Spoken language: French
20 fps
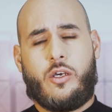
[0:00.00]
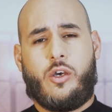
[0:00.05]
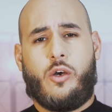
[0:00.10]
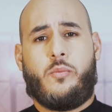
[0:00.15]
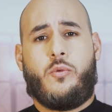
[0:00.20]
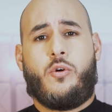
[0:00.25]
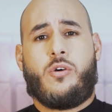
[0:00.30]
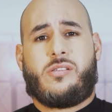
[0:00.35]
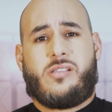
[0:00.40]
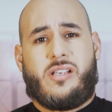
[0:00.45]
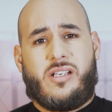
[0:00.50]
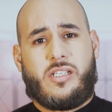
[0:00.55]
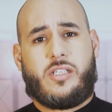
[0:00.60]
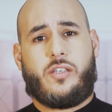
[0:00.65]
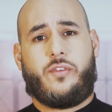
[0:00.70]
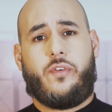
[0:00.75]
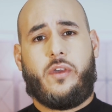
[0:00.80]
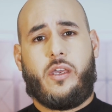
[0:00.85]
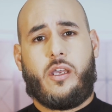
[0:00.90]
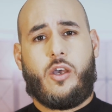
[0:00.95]
Comment ça
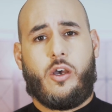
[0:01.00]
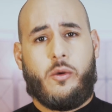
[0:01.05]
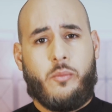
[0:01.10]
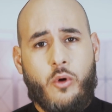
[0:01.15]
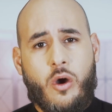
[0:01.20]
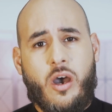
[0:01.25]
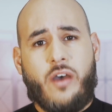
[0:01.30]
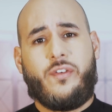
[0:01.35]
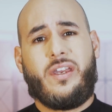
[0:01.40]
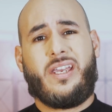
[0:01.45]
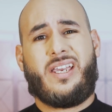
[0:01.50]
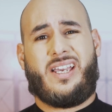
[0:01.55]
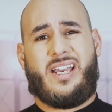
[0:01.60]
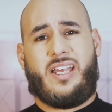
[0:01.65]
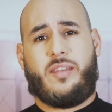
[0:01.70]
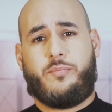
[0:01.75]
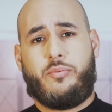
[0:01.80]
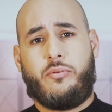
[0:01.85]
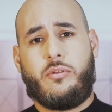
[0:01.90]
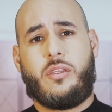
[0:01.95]
se fait Comment avec
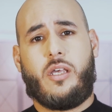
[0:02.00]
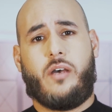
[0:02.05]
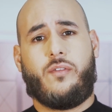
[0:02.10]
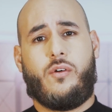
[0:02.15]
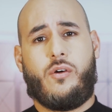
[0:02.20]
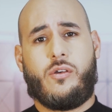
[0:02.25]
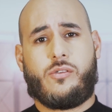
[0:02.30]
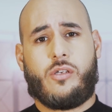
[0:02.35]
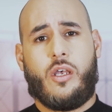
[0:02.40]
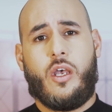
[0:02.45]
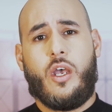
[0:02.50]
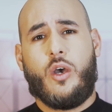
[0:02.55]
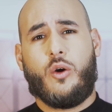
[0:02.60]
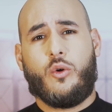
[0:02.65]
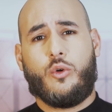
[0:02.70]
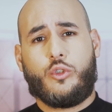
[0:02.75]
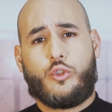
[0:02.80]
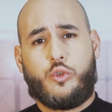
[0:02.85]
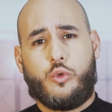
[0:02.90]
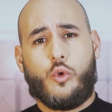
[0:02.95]
4 buts d'avance,
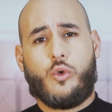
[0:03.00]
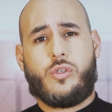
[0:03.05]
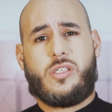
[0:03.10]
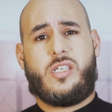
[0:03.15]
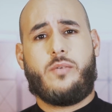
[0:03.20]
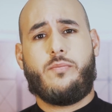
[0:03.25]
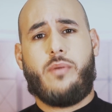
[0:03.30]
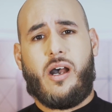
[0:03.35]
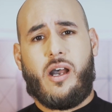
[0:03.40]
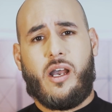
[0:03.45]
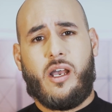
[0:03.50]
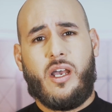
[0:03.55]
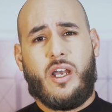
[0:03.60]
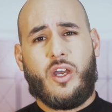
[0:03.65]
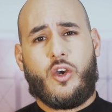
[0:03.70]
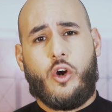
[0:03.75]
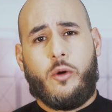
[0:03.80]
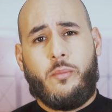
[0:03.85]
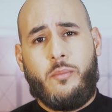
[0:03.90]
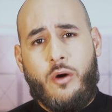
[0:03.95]
on joue aussi bas
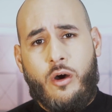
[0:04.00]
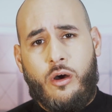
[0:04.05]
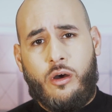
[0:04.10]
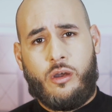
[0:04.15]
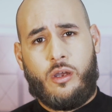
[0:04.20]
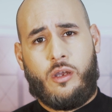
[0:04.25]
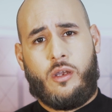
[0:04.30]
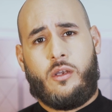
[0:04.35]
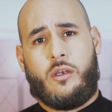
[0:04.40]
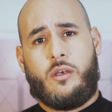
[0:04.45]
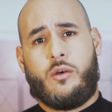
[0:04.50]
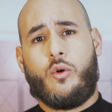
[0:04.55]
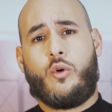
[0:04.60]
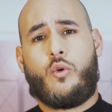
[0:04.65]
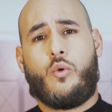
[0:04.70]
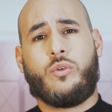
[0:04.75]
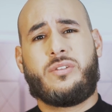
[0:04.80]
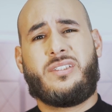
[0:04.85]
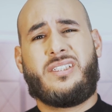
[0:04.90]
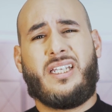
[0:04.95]
Comment on
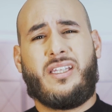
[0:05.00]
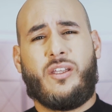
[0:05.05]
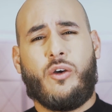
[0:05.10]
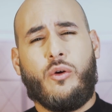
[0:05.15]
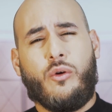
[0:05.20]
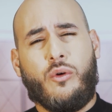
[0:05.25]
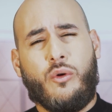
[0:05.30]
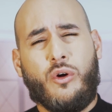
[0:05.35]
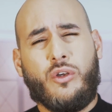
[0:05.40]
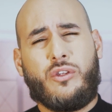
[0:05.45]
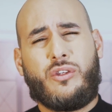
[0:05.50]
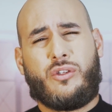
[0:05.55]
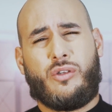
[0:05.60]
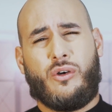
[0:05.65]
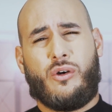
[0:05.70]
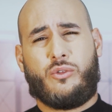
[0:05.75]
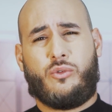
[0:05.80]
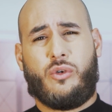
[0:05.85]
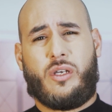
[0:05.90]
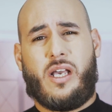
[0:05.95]
concède
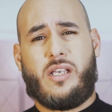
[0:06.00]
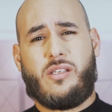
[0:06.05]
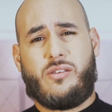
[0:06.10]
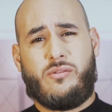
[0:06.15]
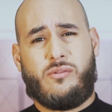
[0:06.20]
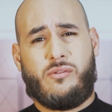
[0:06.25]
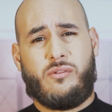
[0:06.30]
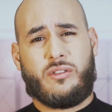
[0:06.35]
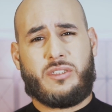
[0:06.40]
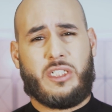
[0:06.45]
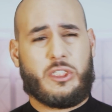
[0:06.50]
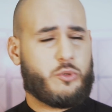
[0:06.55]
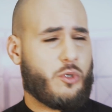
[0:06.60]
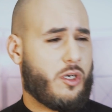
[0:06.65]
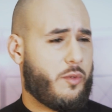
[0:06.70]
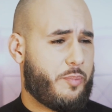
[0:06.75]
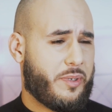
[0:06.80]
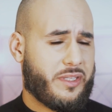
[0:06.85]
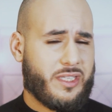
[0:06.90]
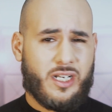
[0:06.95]
autant d'occasions, que ce soit
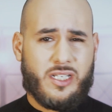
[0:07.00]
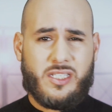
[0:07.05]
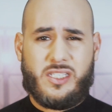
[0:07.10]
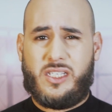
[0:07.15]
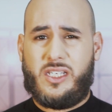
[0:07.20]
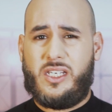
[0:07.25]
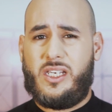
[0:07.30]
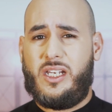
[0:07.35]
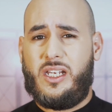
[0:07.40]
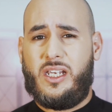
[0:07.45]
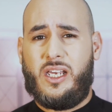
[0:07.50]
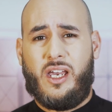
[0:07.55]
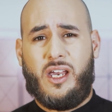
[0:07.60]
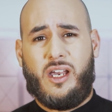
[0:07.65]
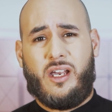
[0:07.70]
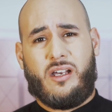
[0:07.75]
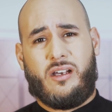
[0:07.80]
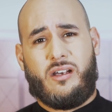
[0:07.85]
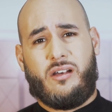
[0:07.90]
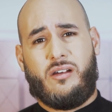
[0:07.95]
le penalty,
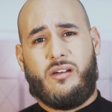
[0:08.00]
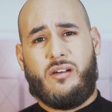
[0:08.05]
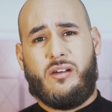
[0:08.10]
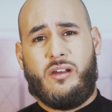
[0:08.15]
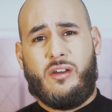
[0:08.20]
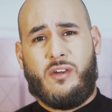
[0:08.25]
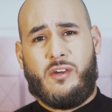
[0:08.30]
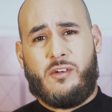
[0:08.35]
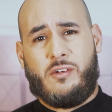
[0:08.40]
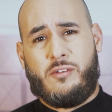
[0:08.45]
euh,